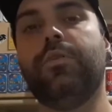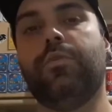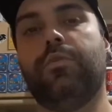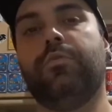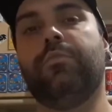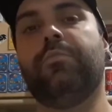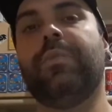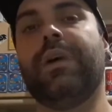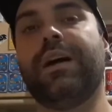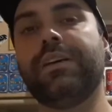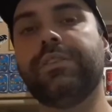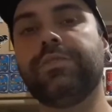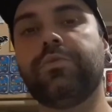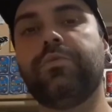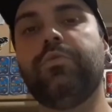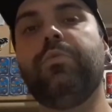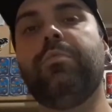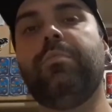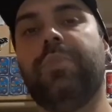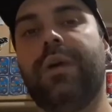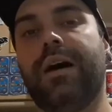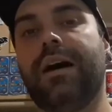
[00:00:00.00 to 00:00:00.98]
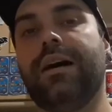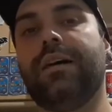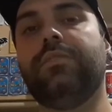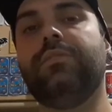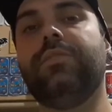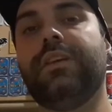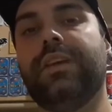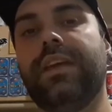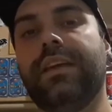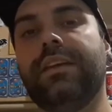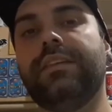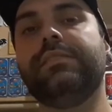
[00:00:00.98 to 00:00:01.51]
o mais culpado
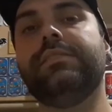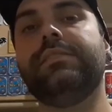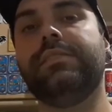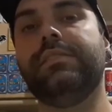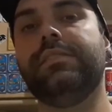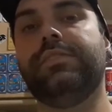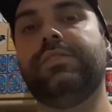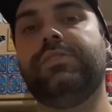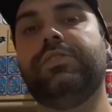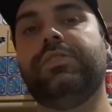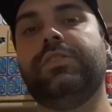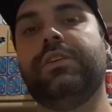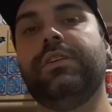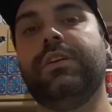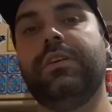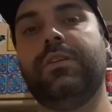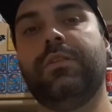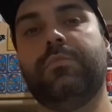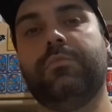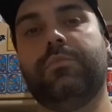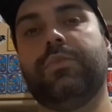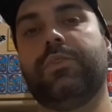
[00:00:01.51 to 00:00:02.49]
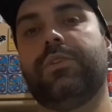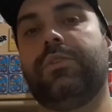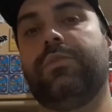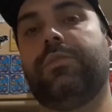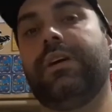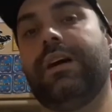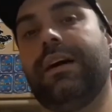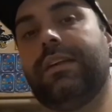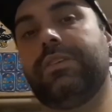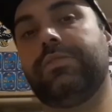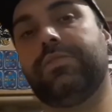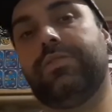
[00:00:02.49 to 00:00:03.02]
é quem assiste. Porque o
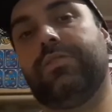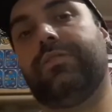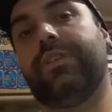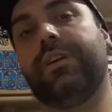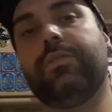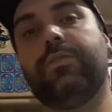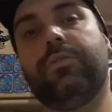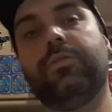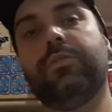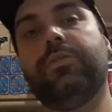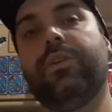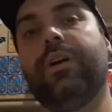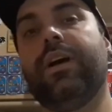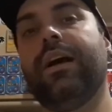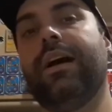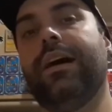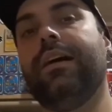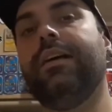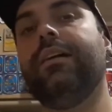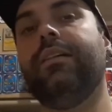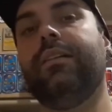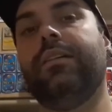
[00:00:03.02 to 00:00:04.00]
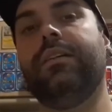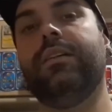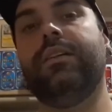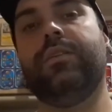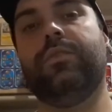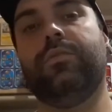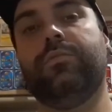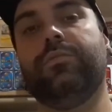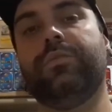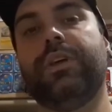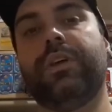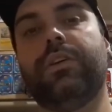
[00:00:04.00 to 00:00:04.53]
cara só vai colocar
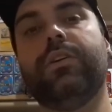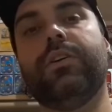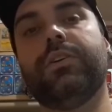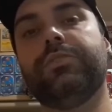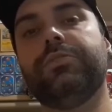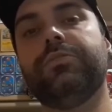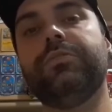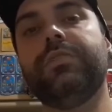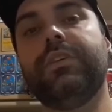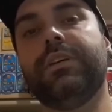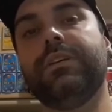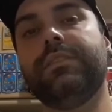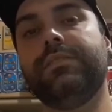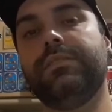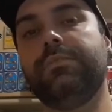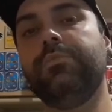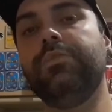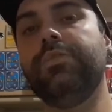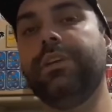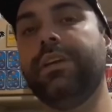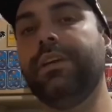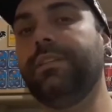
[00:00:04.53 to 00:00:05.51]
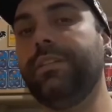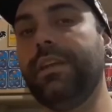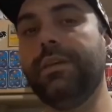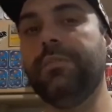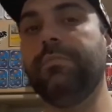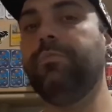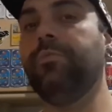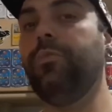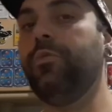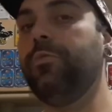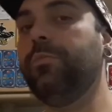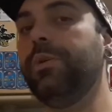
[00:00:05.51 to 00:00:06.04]
um negócio desse porque tem
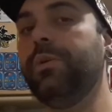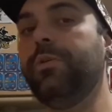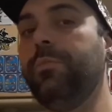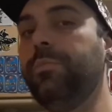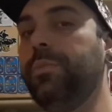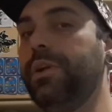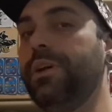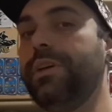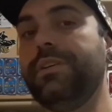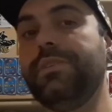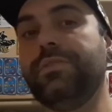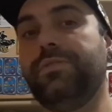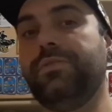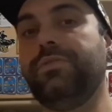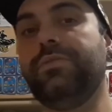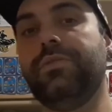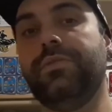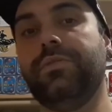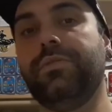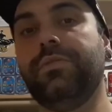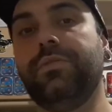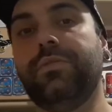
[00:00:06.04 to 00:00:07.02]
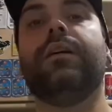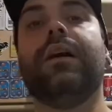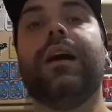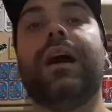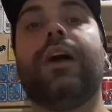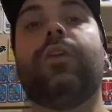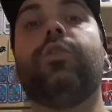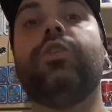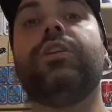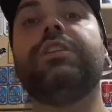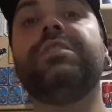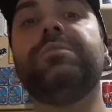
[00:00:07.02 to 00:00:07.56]
público para isso.
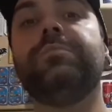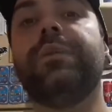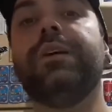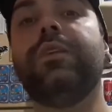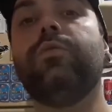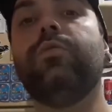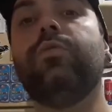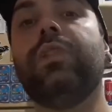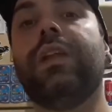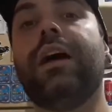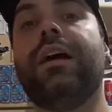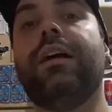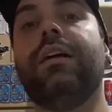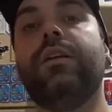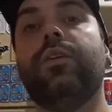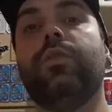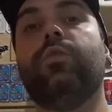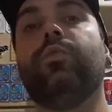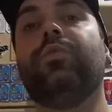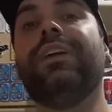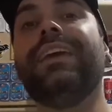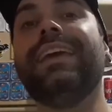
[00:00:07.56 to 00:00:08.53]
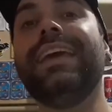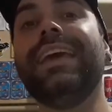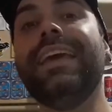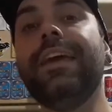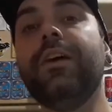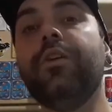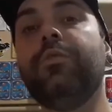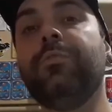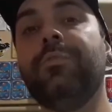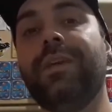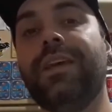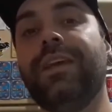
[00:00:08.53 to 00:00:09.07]
Agora, especular o que
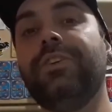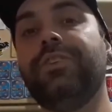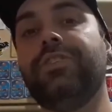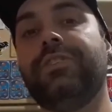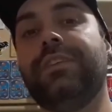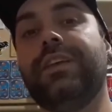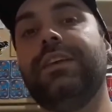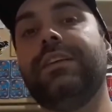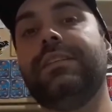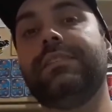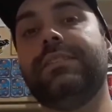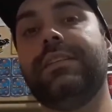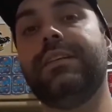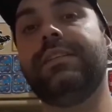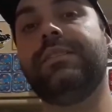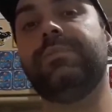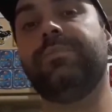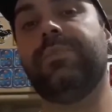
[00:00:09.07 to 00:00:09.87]
realmente tem que ser